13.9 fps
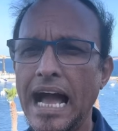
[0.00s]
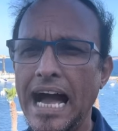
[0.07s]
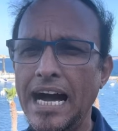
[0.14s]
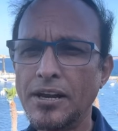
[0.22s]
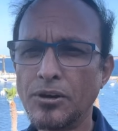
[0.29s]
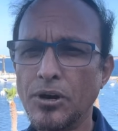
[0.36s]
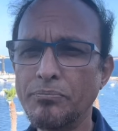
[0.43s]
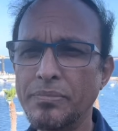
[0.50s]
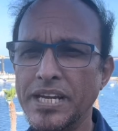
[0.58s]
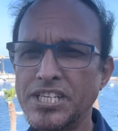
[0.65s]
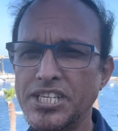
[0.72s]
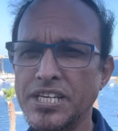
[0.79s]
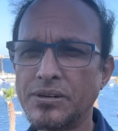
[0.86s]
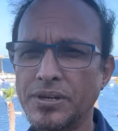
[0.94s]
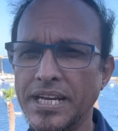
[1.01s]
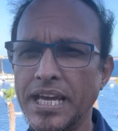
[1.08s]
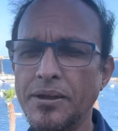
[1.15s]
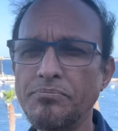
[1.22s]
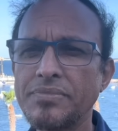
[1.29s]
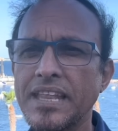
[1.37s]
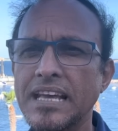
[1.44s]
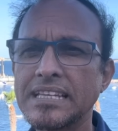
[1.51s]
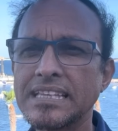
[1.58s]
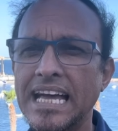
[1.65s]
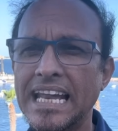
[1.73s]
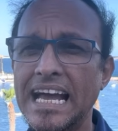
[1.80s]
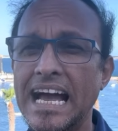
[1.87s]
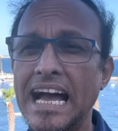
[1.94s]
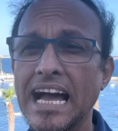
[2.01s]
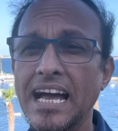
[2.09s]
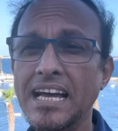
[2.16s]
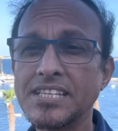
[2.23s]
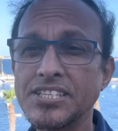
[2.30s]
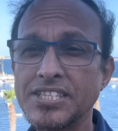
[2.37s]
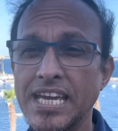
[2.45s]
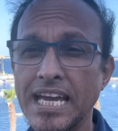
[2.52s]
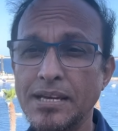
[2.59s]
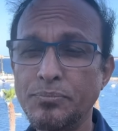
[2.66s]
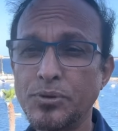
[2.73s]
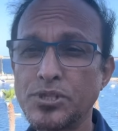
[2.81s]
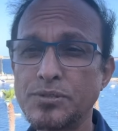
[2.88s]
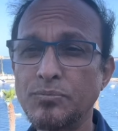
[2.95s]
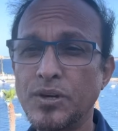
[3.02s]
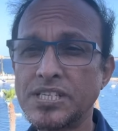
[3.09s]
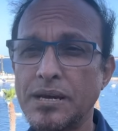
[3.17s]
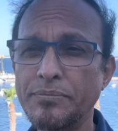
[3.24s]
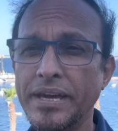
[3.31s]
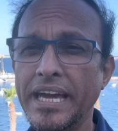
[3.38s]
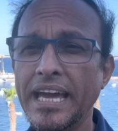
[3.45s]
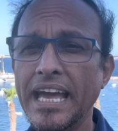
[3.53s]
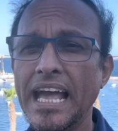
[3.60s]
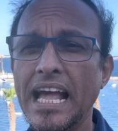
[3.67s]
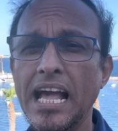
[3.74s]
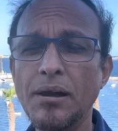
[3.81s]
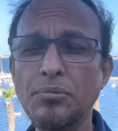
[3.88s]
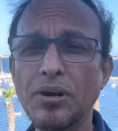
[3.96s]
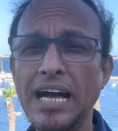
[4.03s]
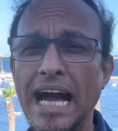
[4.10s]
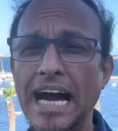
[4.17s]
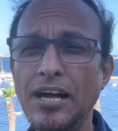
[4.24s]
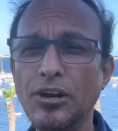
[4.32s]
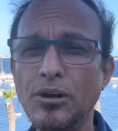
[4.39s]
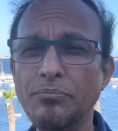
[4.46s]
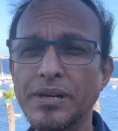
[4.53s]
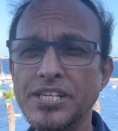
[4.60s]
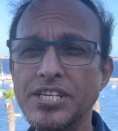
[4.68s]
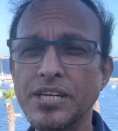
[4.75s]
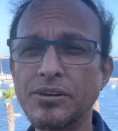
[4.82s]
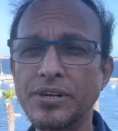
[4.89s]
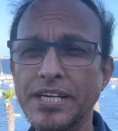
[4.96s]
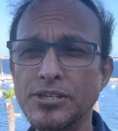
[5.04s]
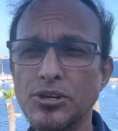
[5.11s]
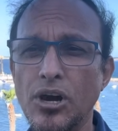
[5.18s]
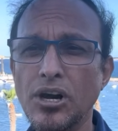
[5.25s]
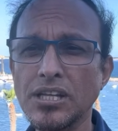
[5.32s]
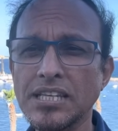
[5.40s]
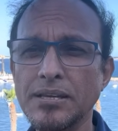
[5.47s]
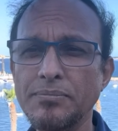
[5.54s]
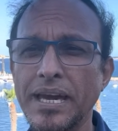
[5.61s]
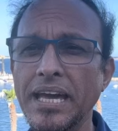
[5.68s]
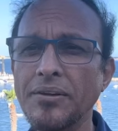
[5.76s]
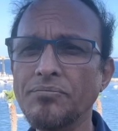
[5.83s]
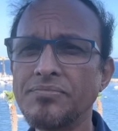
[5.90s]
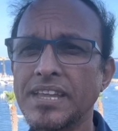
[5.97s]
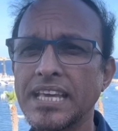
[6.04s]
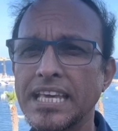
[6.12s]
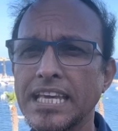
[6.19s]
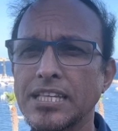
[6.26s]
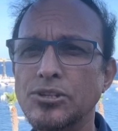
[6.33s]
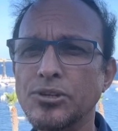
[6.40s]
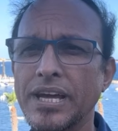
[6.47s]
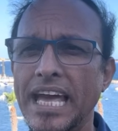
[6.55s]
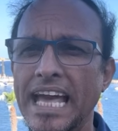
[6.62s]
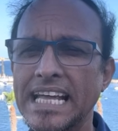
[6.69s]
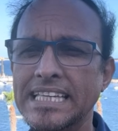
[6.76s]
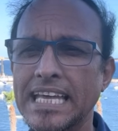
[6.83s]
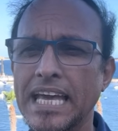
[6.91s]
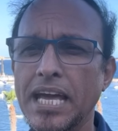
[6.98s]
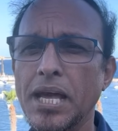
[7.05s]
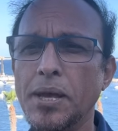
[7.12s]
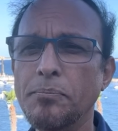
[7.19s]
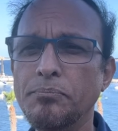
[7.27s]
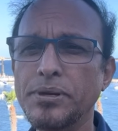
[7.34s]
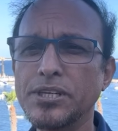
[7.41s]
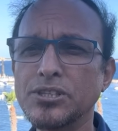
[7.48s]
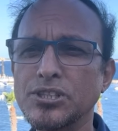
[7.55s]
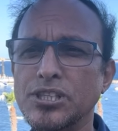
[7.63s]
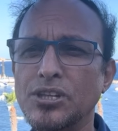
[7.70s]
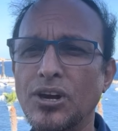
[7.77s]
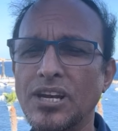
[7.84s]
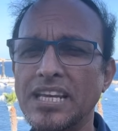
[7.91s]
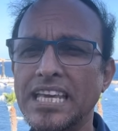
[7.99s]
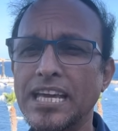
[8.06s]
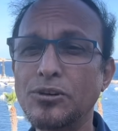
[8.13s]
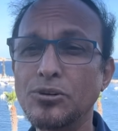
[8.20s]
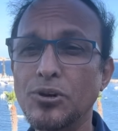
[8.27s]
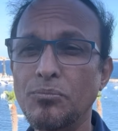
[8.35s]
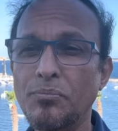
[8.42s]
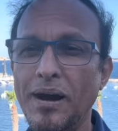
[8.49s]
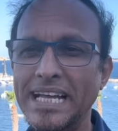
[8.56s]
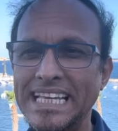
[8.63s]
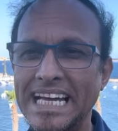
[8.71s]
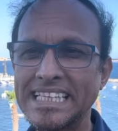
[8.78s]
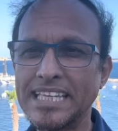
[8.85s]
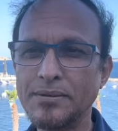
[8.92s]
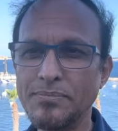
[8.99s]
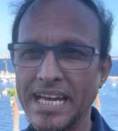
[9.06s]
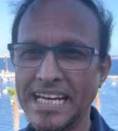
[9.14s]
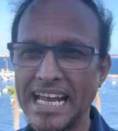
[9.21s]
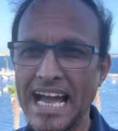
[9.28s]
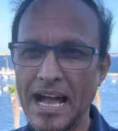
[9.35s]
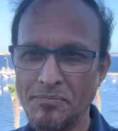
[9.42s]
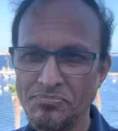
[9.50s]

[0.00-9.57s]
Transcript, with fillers: আরও বেশি করে তারা চেকপোস্ট বসাবে এবং আরও বেশি করে টহল দিবে কিন্তু এতে বিরোধী দলকে কোনো বাধা দিবে না